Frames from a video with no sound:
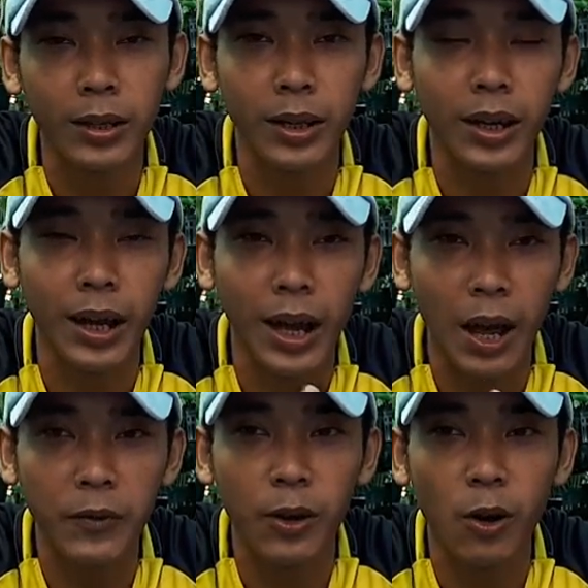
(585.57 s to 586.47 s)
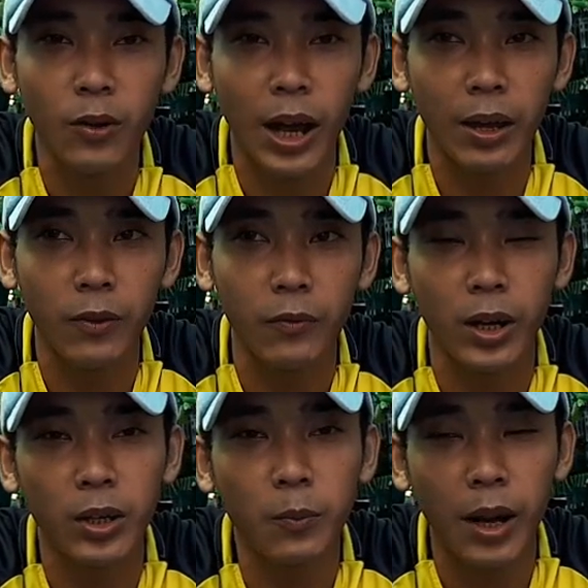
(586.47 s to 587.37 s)
thì hãy like video này và
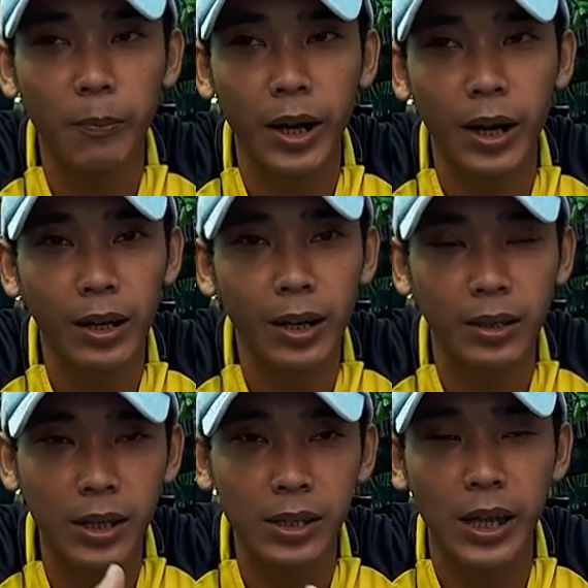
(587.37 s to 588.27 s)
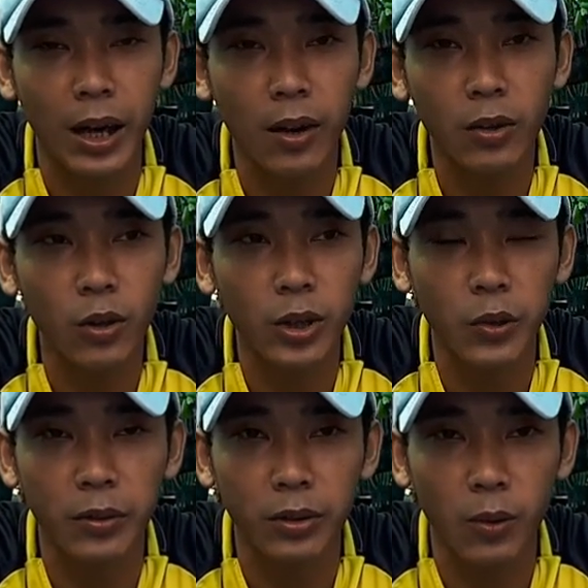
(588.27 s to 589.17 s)
giúp Lâm bằng cách là chia sẻ nó cho
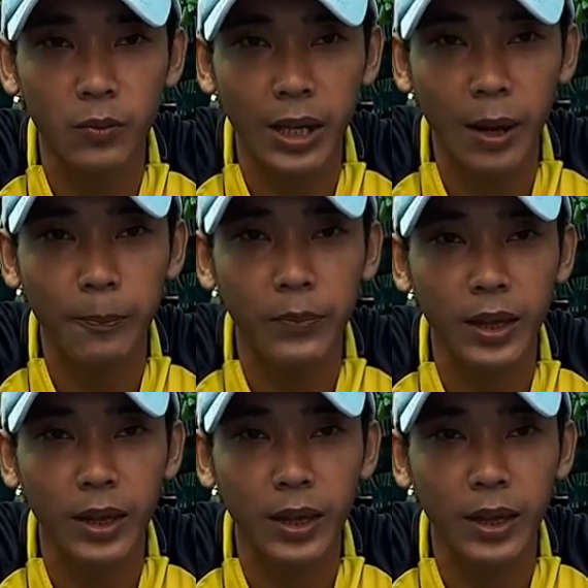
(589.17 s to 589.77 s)
nhiều người cùng xem